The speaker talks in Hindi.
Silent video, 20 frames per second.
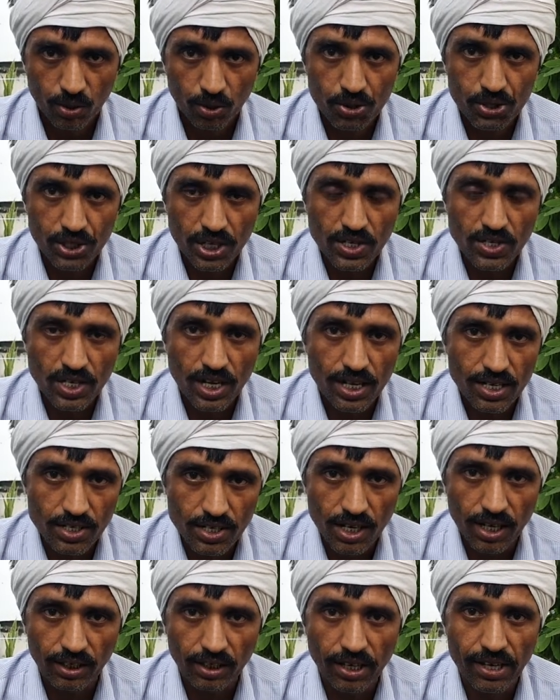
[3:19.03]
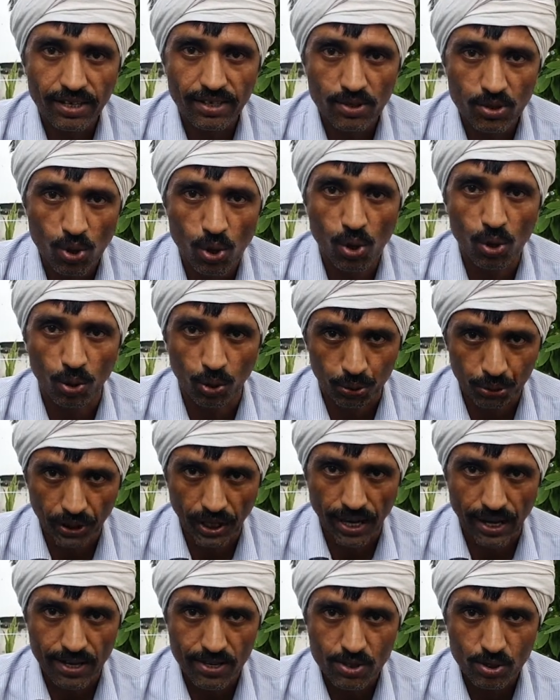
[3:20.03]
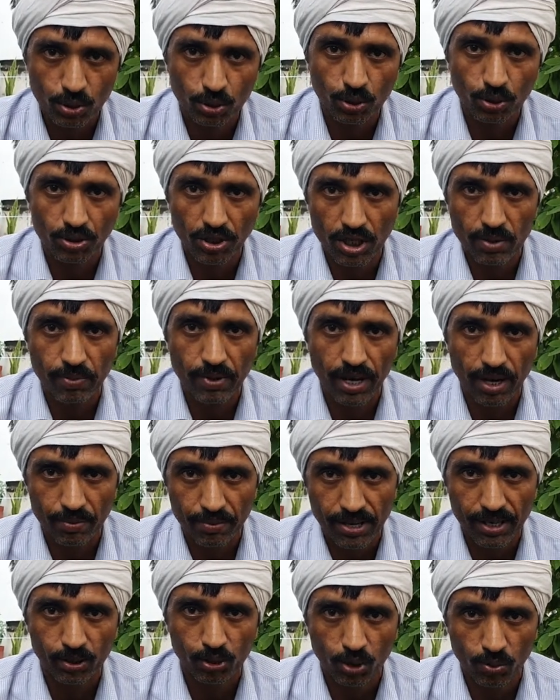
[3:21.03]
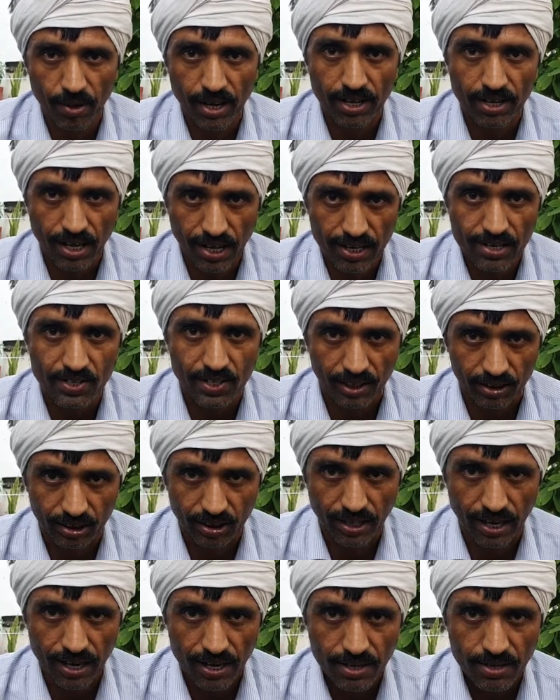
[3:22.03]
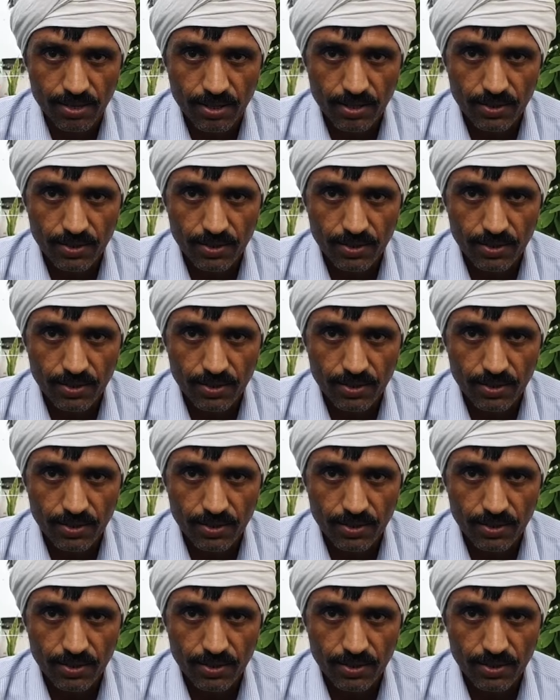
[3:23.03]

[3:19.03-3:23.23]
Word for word: इसके साथ साथ एक योग होता है इसको तो दिन में हम एक दो बार डाल ही सकते हैं